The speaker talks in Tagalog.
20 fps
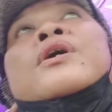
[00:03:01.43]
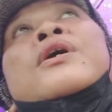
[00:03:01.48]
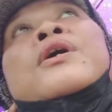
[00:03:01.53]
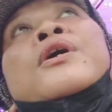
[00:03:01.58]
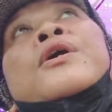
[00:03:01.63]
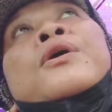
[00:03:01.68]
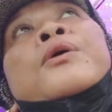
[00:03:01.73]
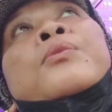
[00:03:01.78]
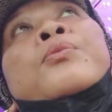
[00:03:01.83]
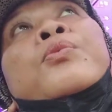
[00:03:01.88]

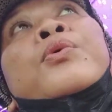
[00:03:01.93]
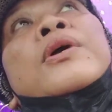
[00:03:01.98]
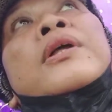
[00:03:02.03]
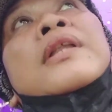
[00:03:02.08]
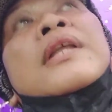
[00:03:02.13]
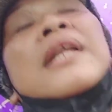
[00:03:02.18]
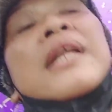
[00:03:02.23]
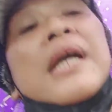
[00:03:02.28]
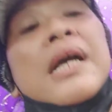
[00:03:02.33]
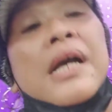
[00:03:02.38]
pwede na
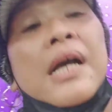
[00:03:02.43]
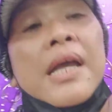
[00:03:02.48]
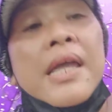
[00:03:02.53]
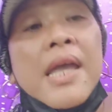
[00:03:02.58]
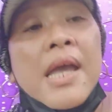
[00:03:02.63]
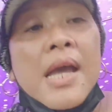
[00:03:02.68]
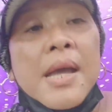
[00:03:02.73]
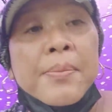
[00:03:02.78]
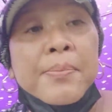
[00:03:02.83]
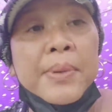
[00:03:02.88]
kaya
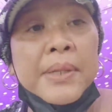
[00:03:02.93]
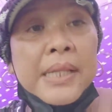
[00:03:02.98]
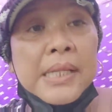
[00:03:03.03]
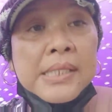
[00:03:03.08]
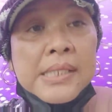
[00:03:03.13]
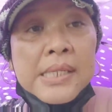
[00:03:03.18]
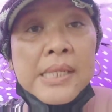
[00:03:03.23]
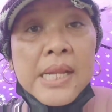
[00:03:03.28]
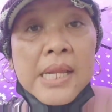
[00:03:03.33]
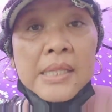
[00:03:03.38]
pitasin
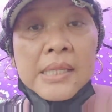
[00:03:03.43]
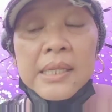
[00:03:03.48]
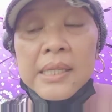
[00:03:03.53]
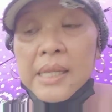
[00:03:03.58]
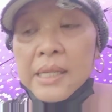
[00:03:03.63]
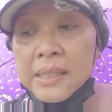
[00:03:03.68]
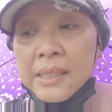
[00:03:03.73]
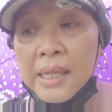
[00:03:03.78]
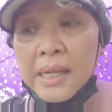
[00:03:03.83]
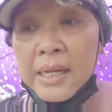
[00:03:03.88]
natin at
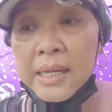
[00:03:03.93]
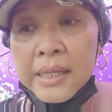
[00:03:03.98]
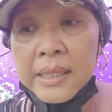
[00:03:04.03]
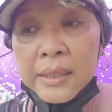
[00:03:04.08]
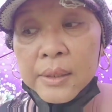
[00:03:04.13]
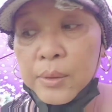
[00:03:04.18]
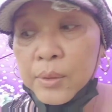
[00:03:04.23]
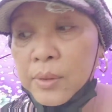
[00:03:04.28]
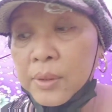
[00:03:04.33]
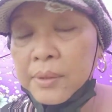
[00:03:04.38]
dalhin doon
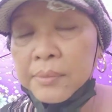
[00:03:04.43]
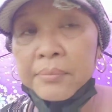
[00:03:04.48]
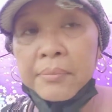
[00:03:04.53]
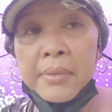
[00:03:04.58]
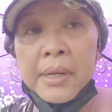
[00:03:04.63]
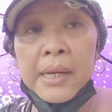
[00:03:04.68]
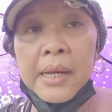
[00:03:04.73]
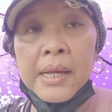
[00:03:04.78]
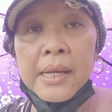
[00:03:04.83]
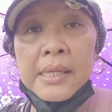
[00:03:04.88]
baka
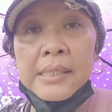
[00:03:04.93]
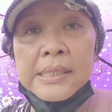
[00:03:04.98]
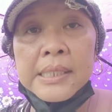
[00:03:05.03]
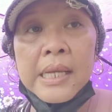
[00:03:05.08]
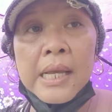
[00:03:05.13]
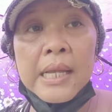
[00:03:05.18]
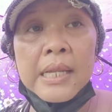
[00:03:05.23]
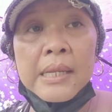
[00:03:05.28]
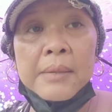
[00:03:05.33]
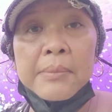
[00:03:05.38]
sakaling
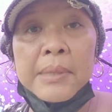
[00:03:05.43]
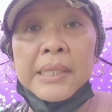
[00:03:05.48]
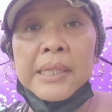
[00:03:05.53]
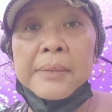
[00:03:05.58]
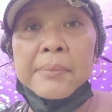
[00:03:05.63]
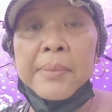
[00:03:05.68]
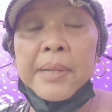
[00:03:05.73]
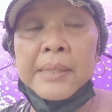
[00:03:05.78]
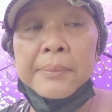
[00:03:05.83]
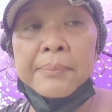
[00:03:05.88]
matikman
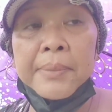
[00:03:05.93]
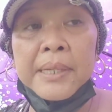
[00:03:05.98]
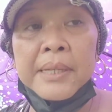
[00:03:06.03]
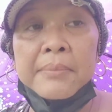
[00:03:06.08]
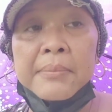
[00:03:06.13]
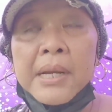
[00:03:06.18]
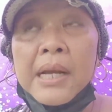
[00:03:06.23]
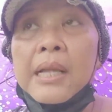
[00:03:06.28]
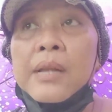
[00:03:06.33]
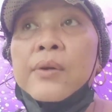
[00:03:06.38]
pa ni
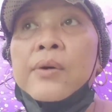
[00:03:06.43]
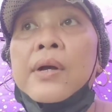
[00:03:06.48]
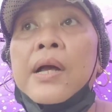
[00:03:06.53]
makalupa